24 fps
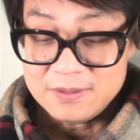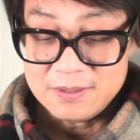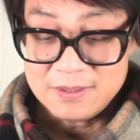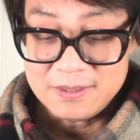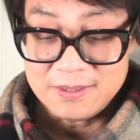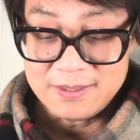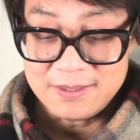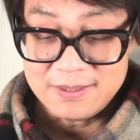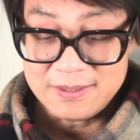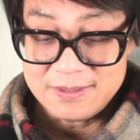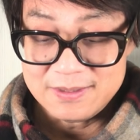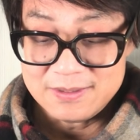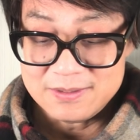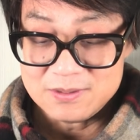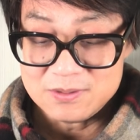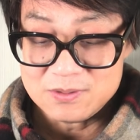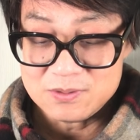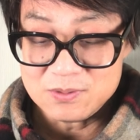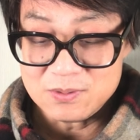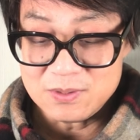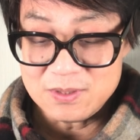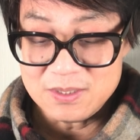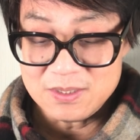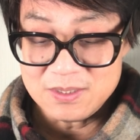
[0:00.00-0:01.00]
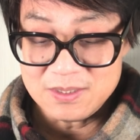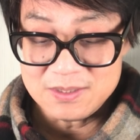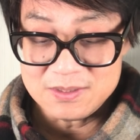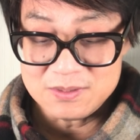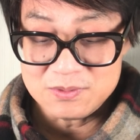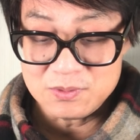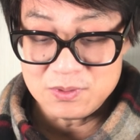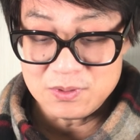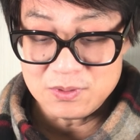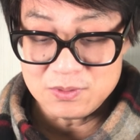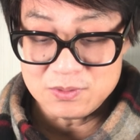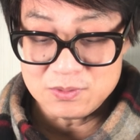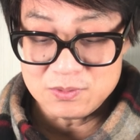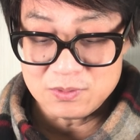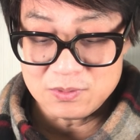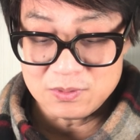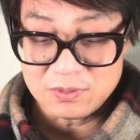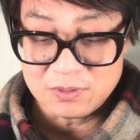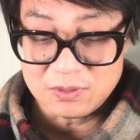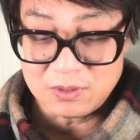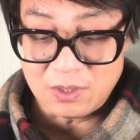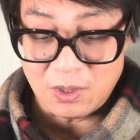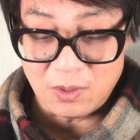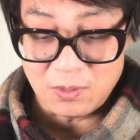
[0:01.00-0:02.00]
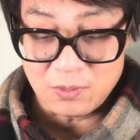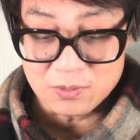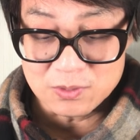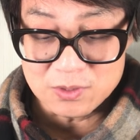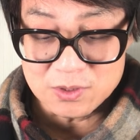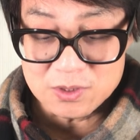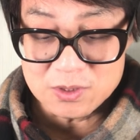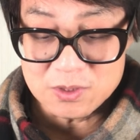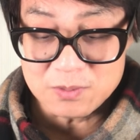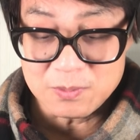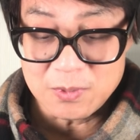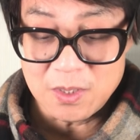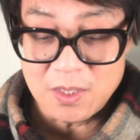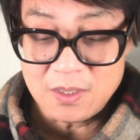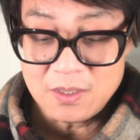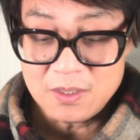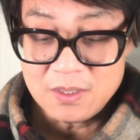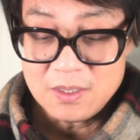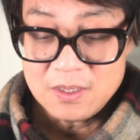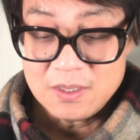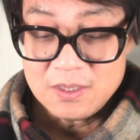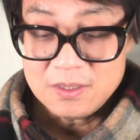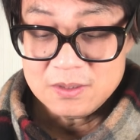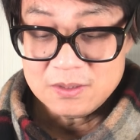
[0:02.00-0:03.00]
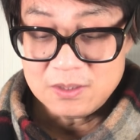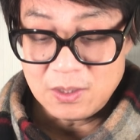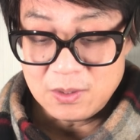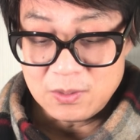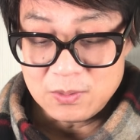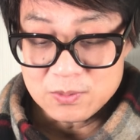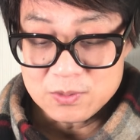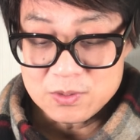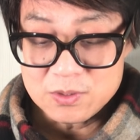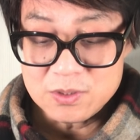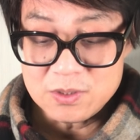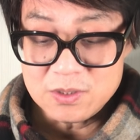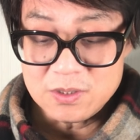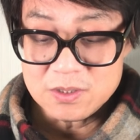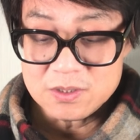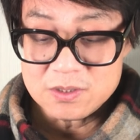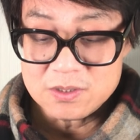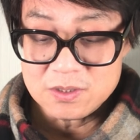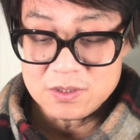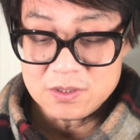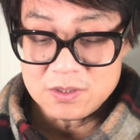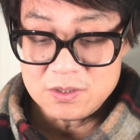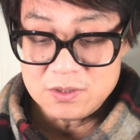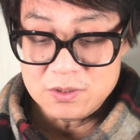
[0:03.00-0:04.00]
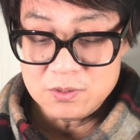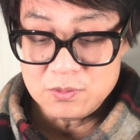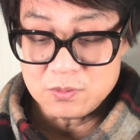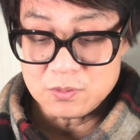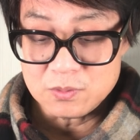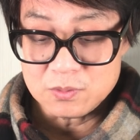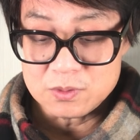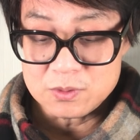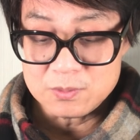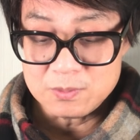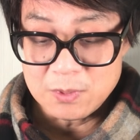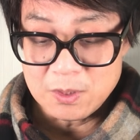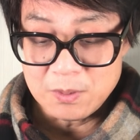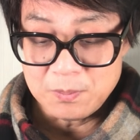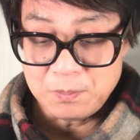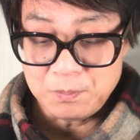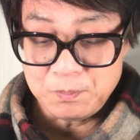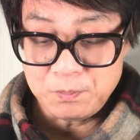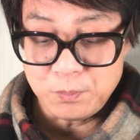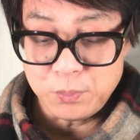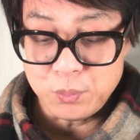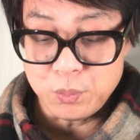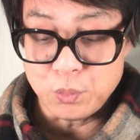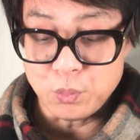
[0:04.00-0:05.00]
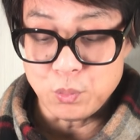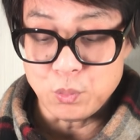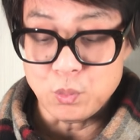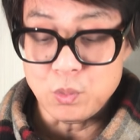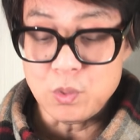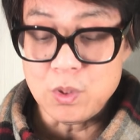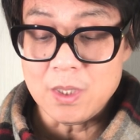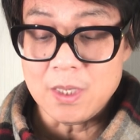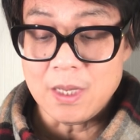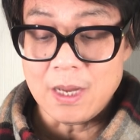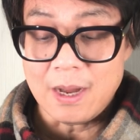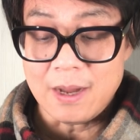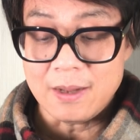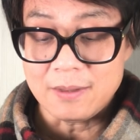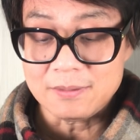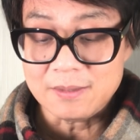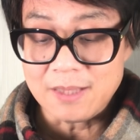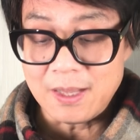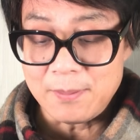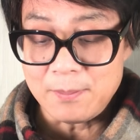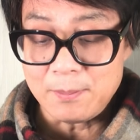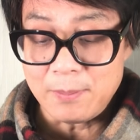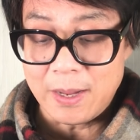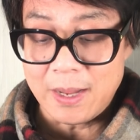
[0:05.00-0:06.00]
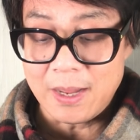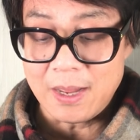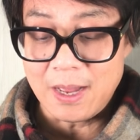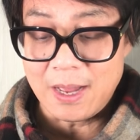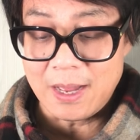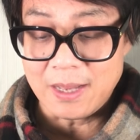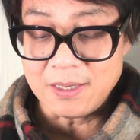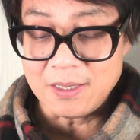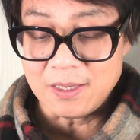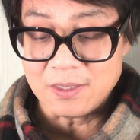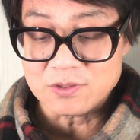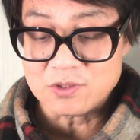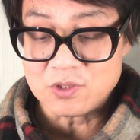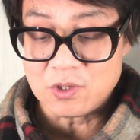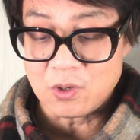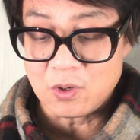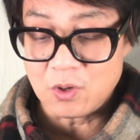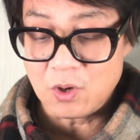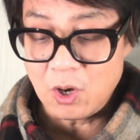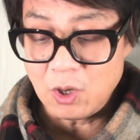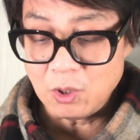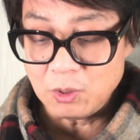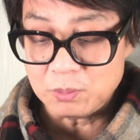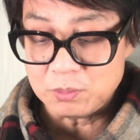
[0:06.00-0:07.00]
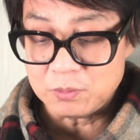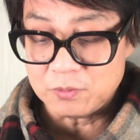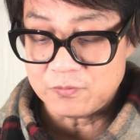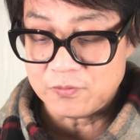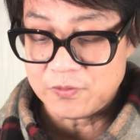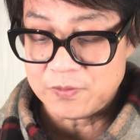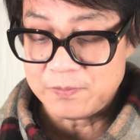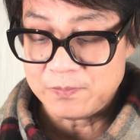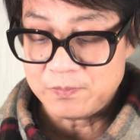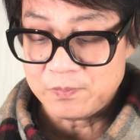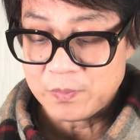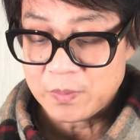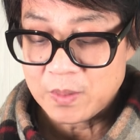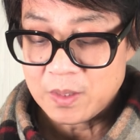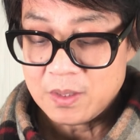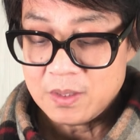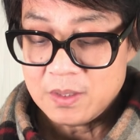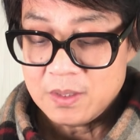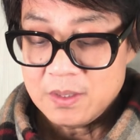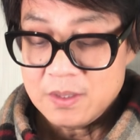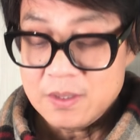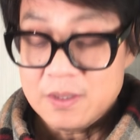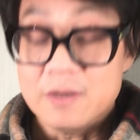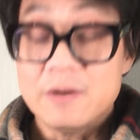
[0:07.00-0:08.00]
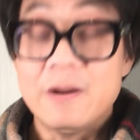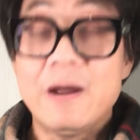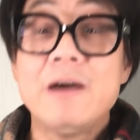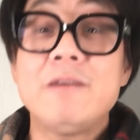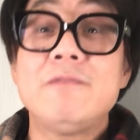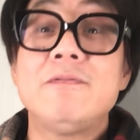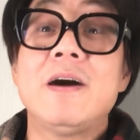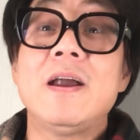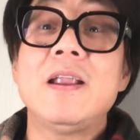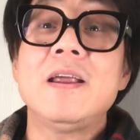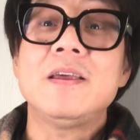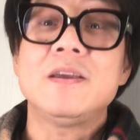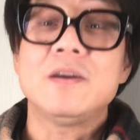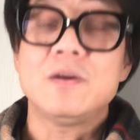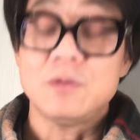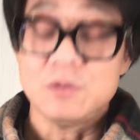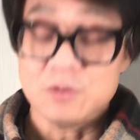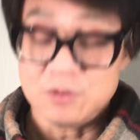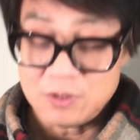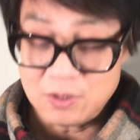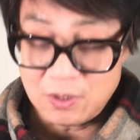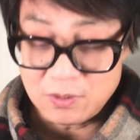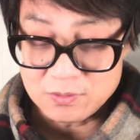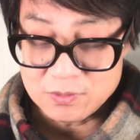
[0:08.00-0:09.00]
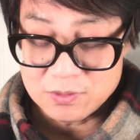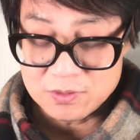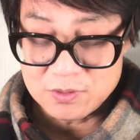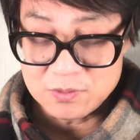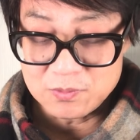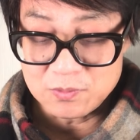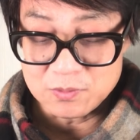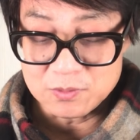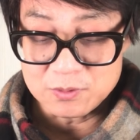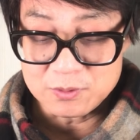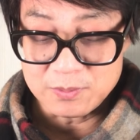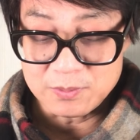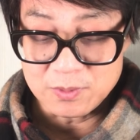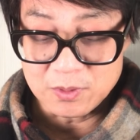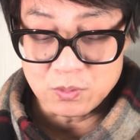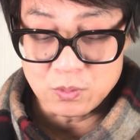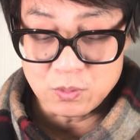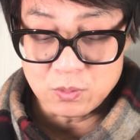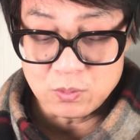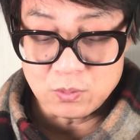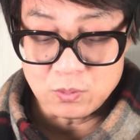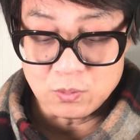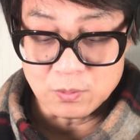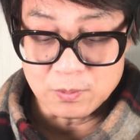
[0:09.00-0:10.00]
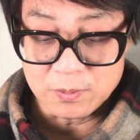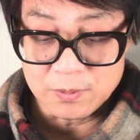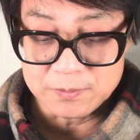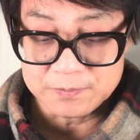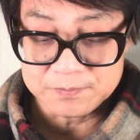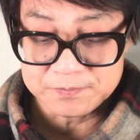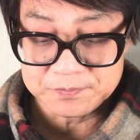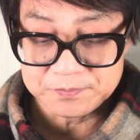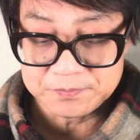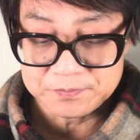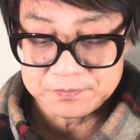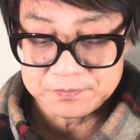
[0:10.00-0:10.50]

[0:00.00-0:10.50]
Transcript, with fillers: 啊，所以呢，最后就导致什么呢？导致呢这个一种什么普里昂蛋白含量较高的部分，然后完了以后就导致这种什么骷髅病。